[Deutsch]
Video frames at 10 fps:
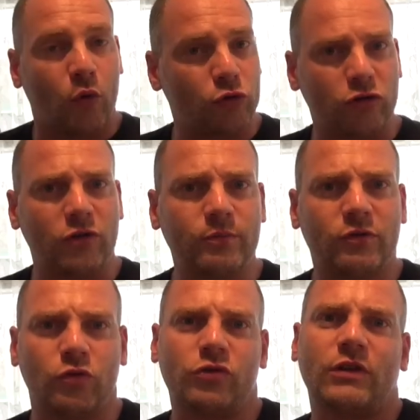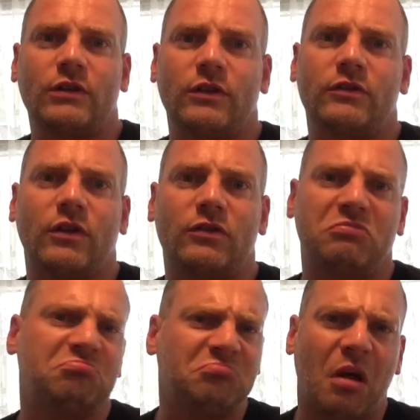Und in diesem Zustand ist
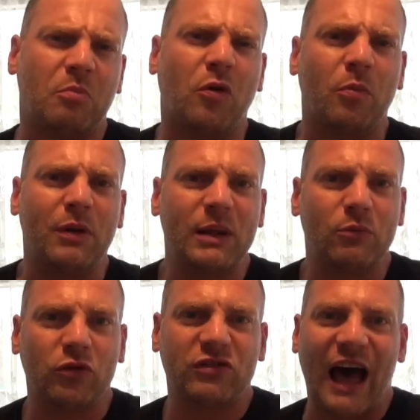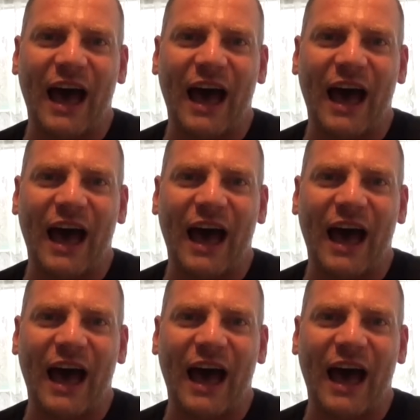das problemlos